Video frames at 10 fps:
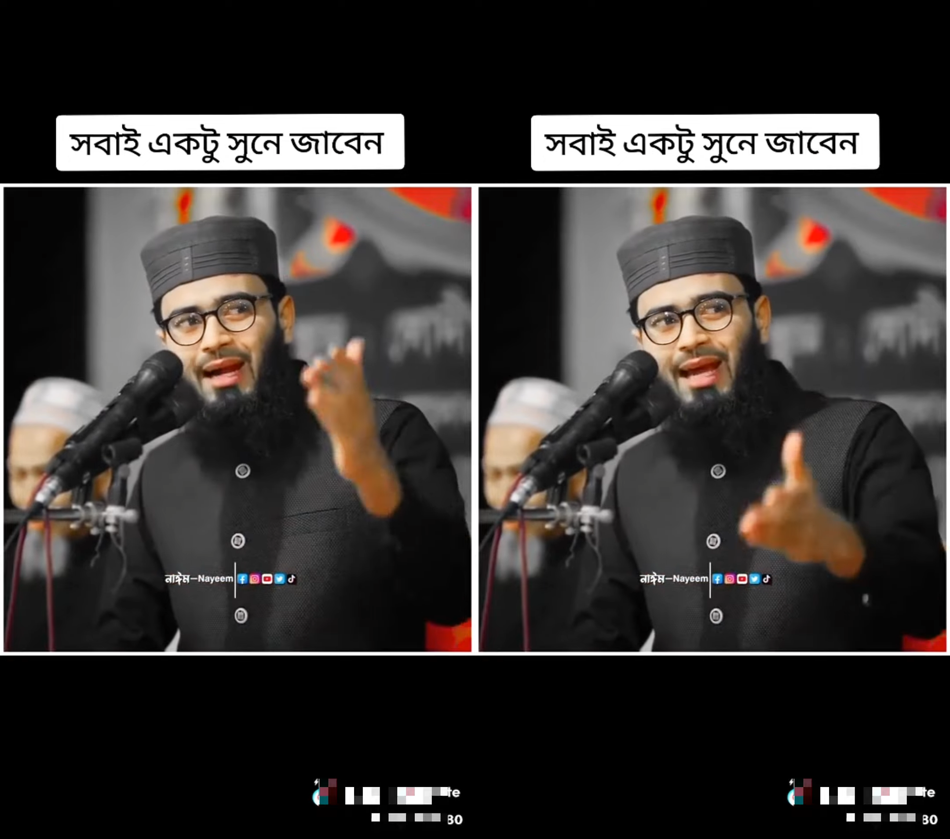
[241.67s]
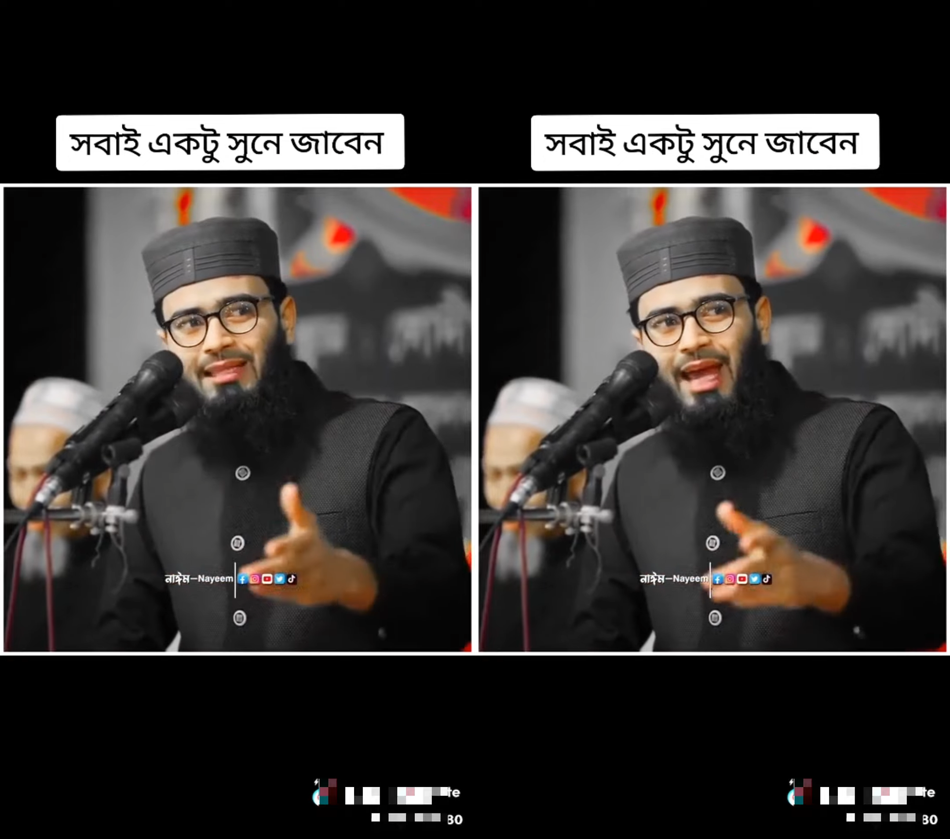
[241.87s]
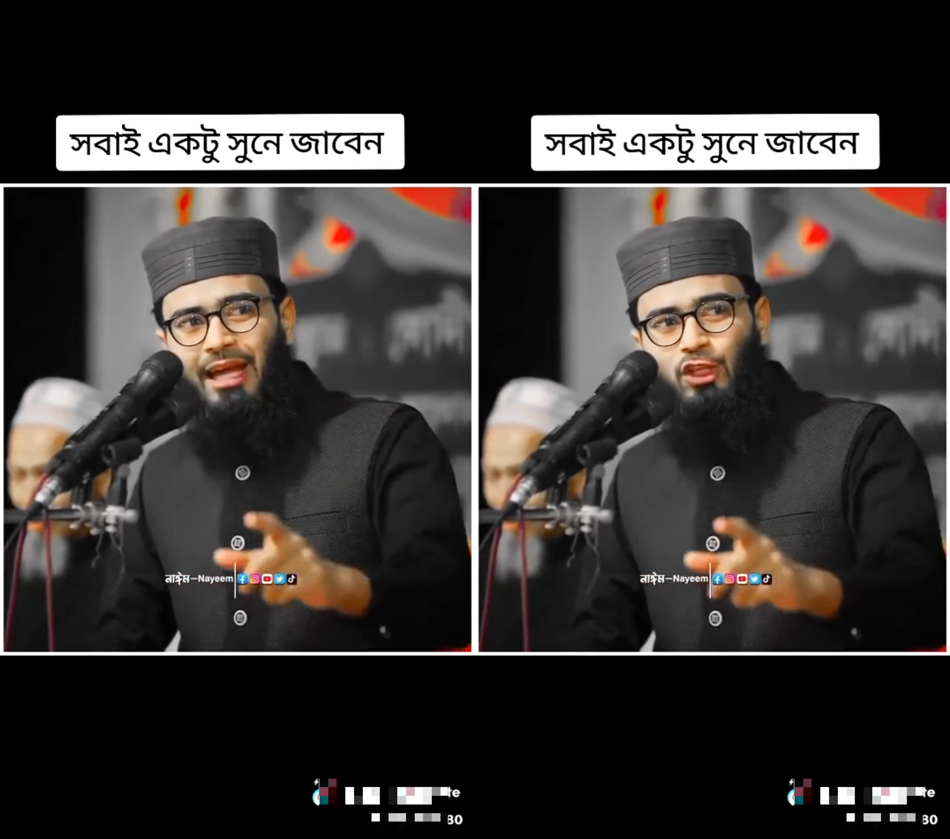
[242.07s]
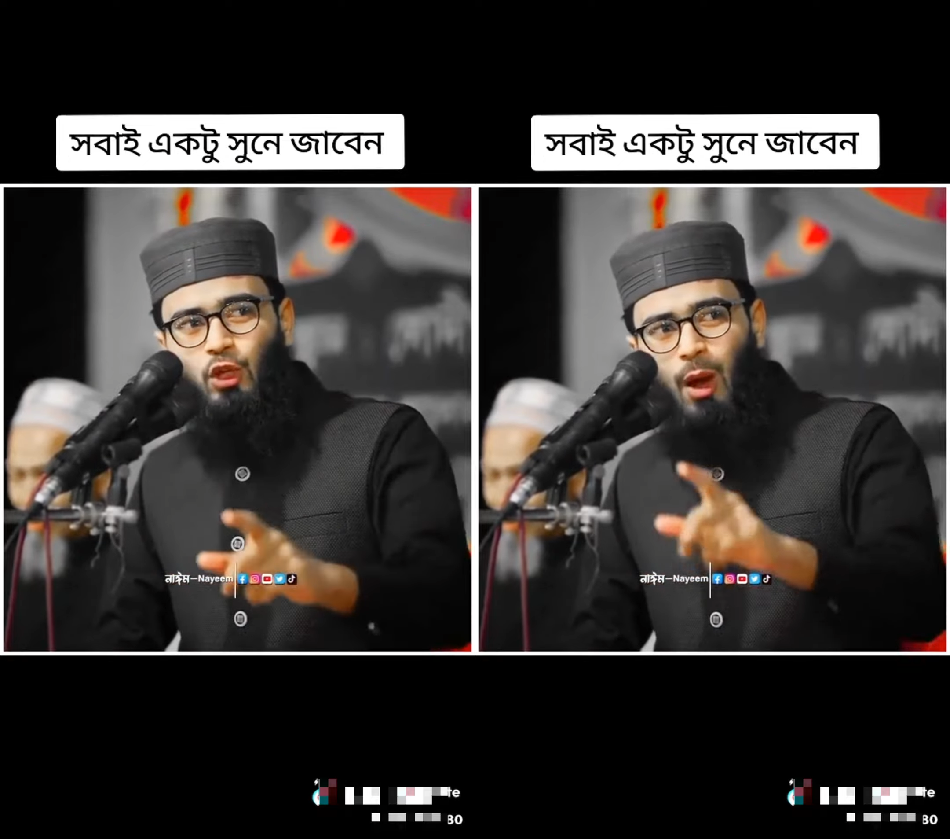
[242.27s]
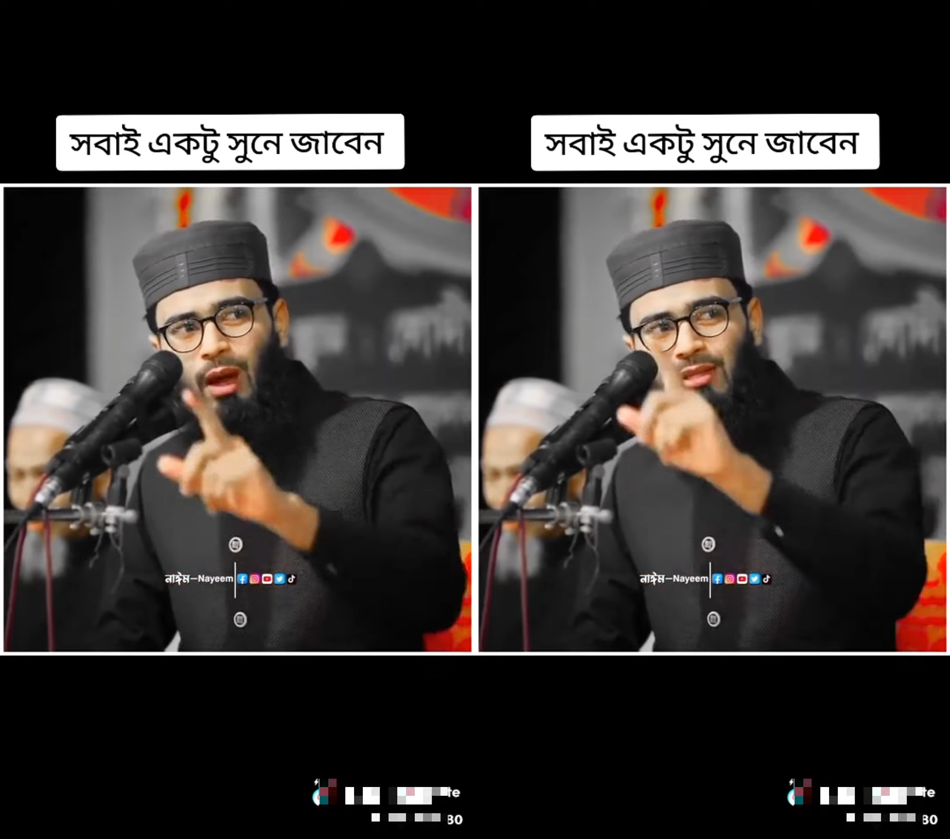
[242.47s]
বাড়ায় দেয়
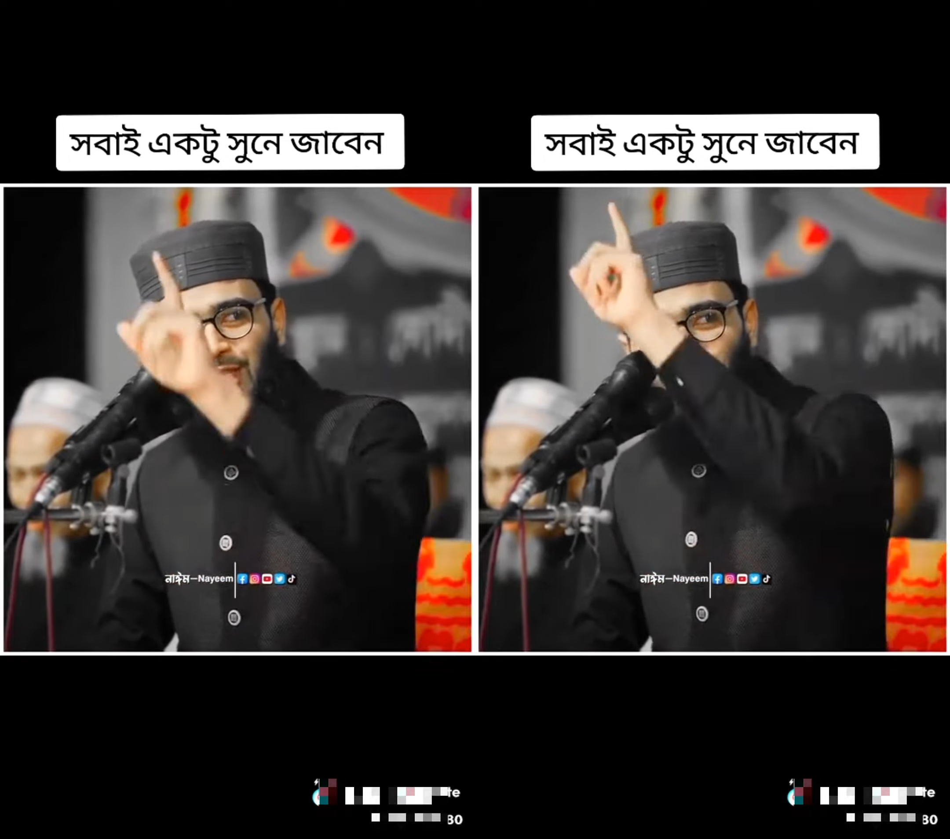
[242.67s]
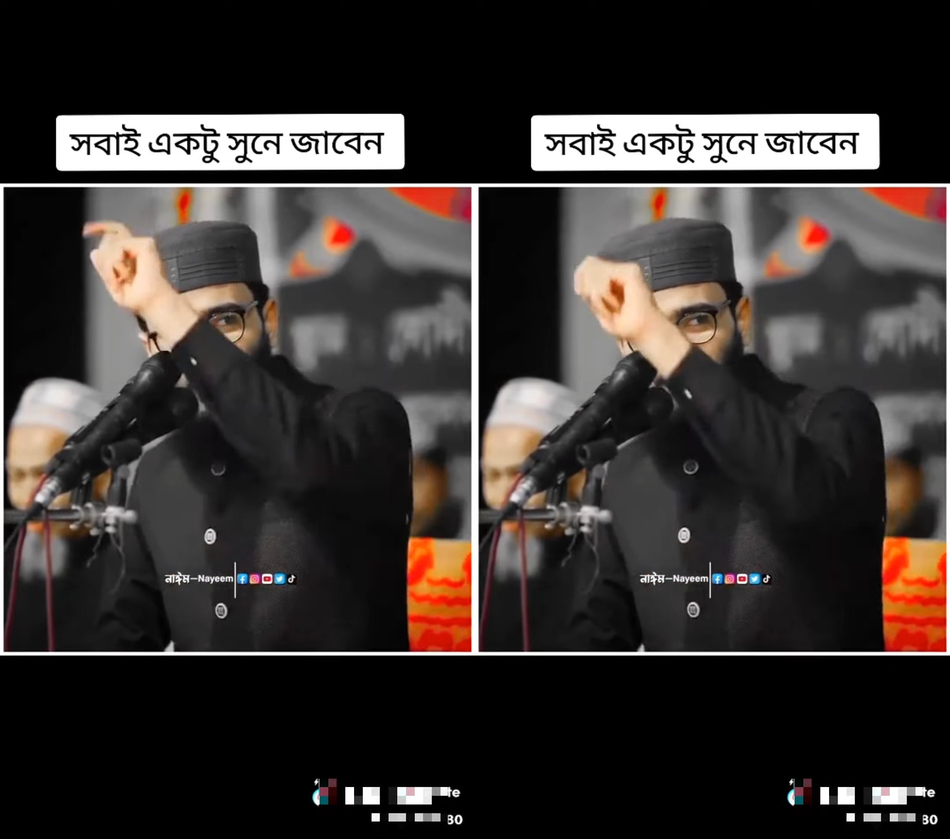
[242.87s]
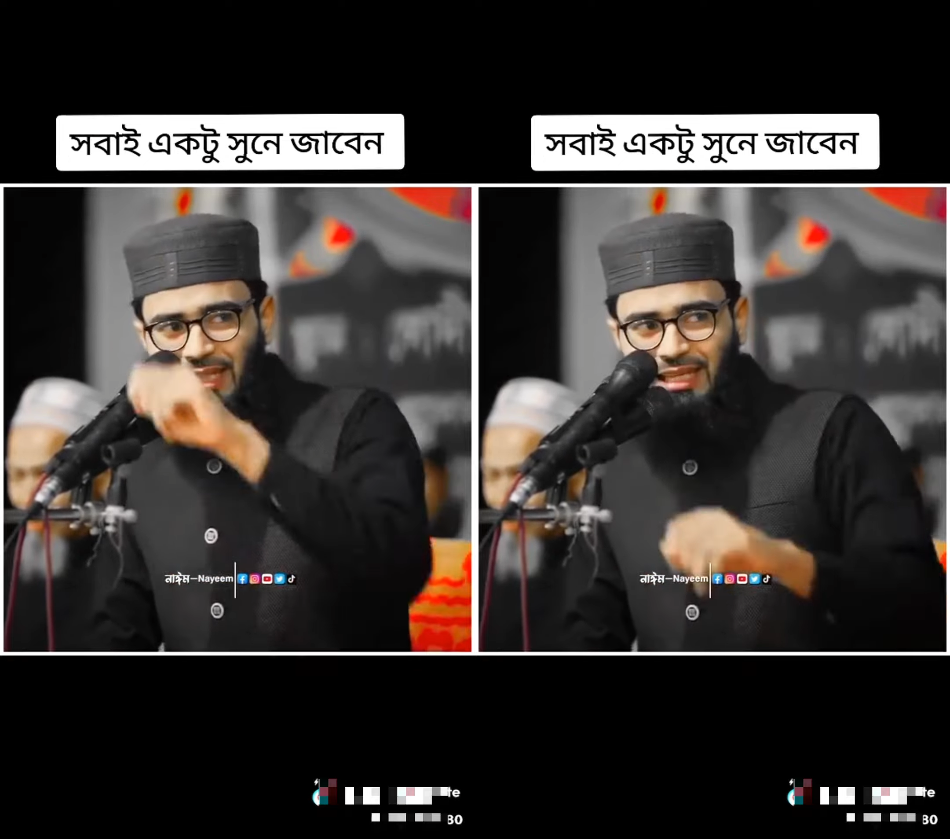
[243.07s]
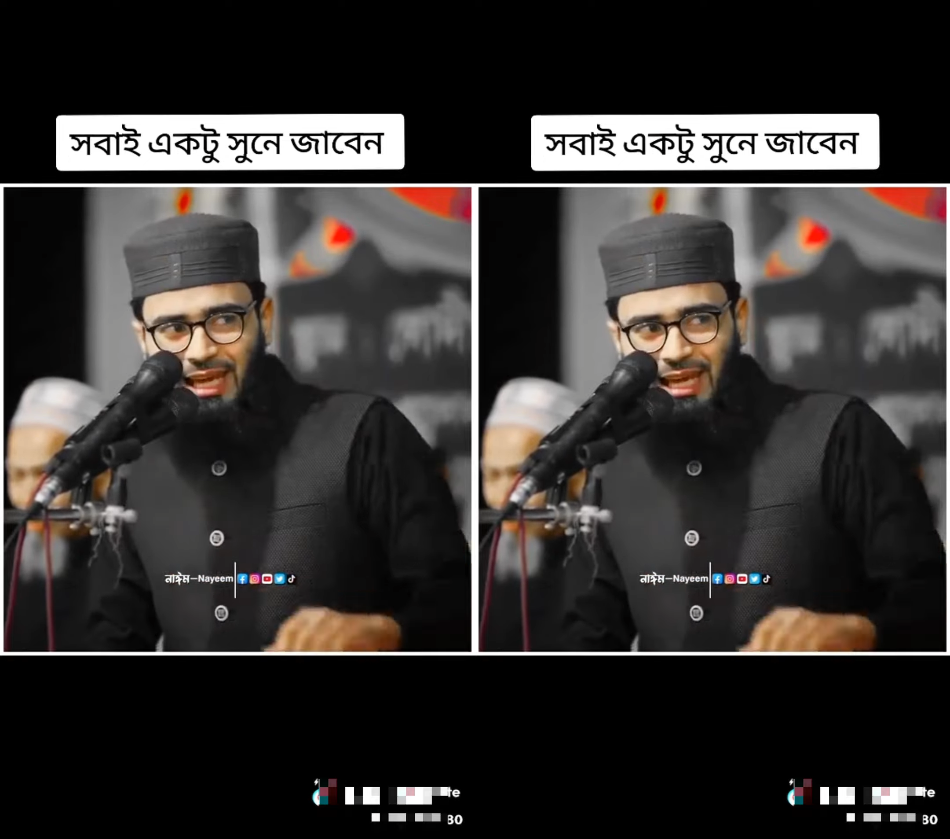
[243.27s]
একজন আওয়াজ দিয়ে বলেন তিনি